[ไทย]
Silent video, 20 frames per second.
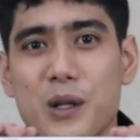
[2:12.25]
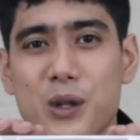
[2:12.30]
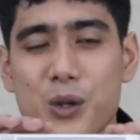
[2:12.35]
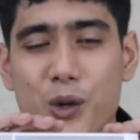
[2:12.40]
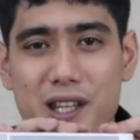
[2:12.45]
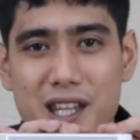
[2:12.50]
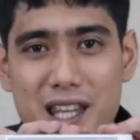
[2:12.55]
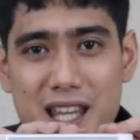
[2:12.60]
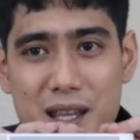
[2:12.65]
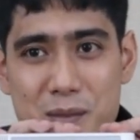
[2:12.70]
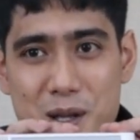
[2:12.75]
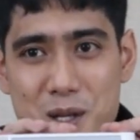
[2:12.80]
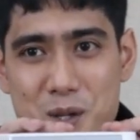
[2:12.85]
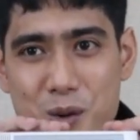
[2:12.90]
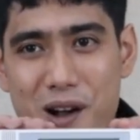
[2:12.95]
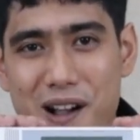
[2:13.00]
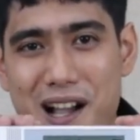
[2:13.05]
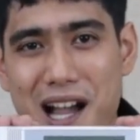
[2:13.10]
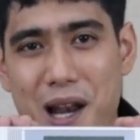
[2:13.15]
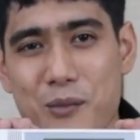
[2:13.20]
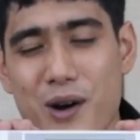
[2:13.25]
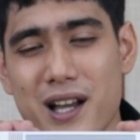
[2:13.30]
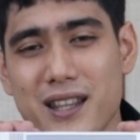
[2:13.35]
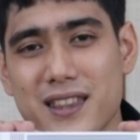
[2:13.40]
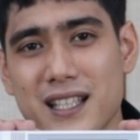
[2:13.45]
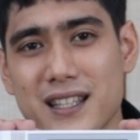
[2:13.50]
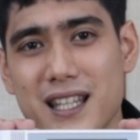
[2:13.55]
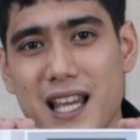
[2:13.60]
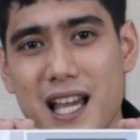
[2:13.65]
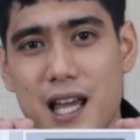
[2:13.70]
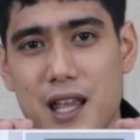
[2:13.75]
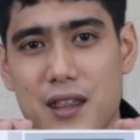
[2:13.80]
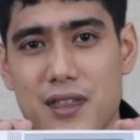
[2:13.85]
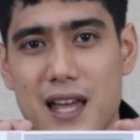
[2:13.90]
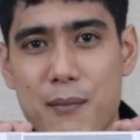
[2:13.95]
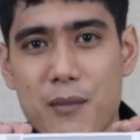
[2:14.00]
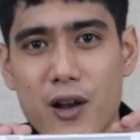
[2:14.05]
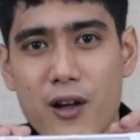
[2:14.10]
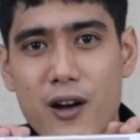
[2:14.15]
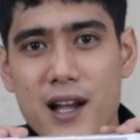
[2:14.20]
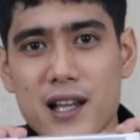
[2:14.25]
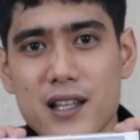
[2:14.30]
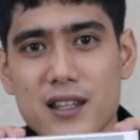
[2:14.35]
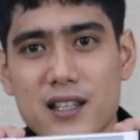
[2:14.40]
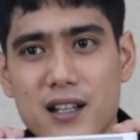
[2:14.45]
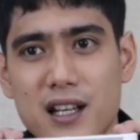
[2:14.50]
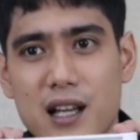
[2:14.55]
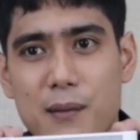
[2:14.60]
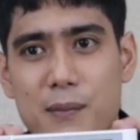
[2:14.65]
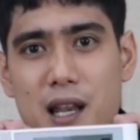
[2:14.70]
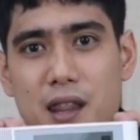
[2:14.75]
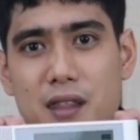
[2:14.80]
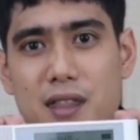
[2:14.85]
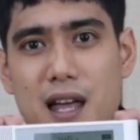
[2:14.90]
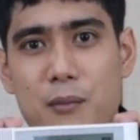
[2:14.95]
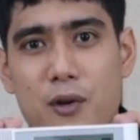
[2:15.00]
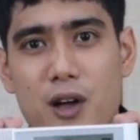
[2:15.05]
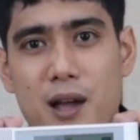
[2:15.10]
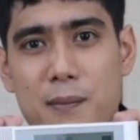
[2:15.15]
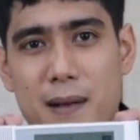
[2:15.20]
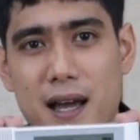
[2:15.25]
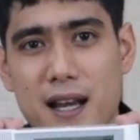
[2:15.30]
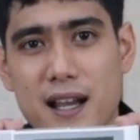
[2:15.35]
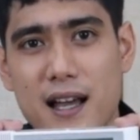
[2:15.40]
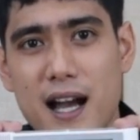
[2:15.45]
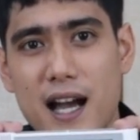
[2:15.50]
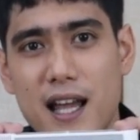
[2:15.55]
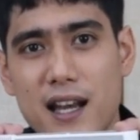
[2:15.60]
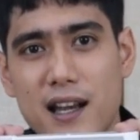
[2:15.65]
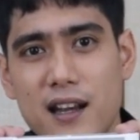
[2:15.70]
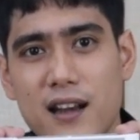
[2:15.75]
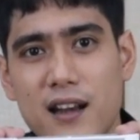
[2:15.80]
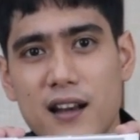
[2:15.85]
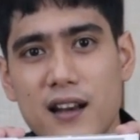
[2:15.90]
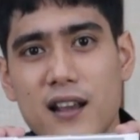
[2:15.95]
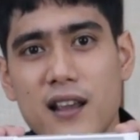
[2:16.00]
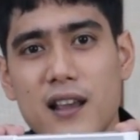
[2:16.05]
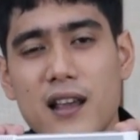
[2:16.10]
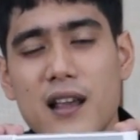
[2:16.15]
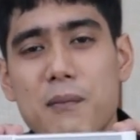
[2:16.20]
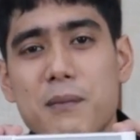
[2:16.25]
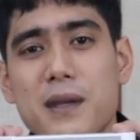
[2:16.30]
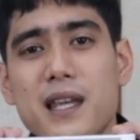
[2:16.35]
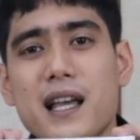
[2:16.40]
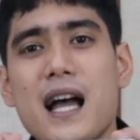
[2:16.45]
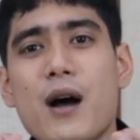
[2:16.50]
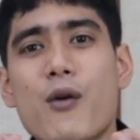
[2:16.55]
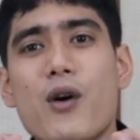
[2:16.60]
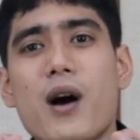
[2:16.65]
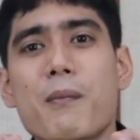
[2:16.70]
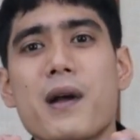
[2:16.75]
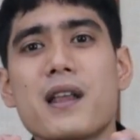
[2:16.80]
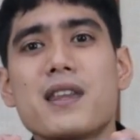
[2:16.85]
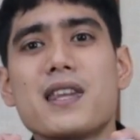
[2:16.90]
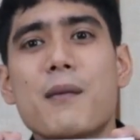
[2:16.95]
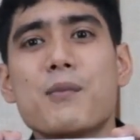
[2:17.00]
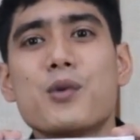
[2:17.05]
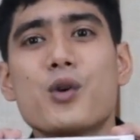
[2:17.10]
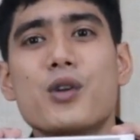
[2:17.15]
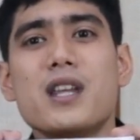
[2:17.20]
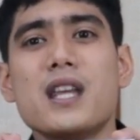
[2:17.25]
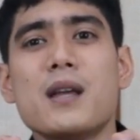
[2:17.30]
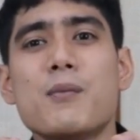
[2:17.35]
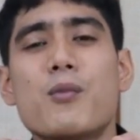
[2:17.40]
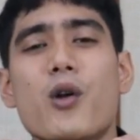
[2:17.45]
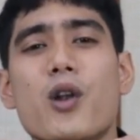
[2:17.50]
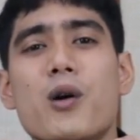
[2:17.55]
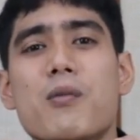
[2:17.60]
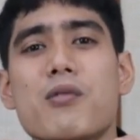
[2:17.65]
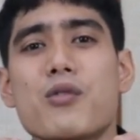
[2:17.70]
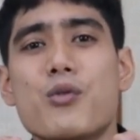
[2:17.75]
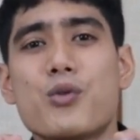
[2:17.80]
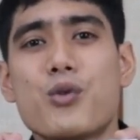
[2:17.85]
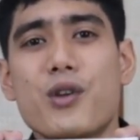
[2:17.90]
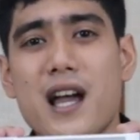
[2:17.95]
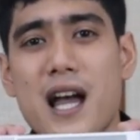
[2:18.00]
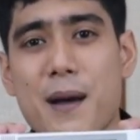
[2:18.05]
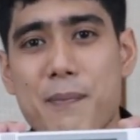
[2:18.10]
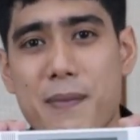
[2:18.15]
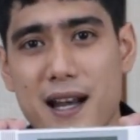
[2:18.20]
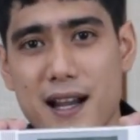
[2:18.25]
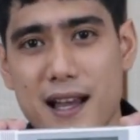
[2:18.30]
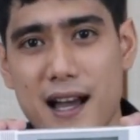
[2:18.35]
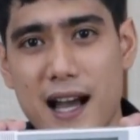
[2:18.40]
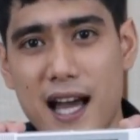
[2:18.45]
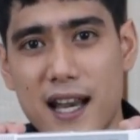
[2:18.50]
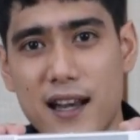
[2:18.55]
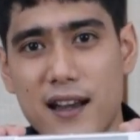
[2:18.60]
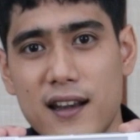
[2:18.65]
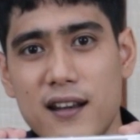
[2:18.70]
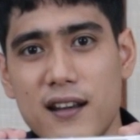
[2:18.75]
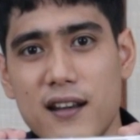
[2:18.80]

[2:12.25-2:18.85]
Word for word: โดยที่มีช่วงการวัดตั้งแต่ 300 ถึง 1,300ปาสคาลมีค่าความแม่นยำอยู่ที่บวกลบ 0.5ปาสคาล